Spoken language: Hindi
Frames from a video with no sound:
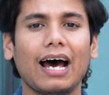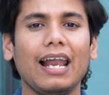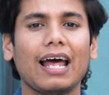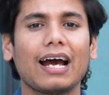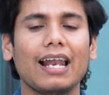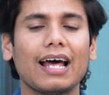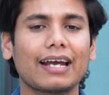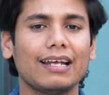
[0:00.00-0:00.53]

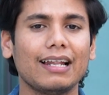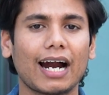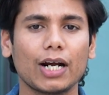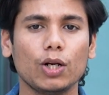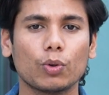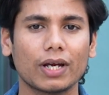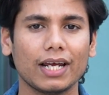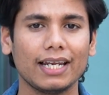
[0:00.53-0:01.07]
अलग अलग
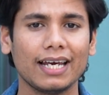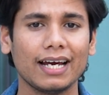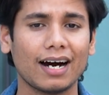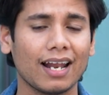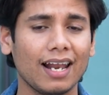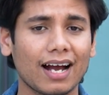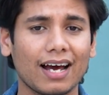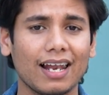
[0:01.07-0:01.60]
खिलाड़ियों के लिए
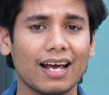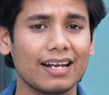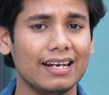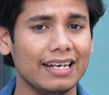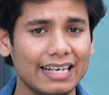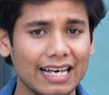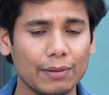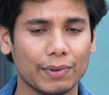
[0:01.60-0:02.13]
अलग
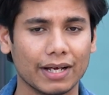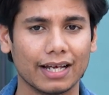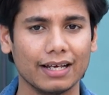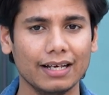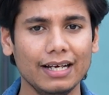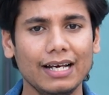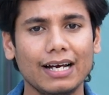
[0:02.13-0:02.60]
अलग नियम हैं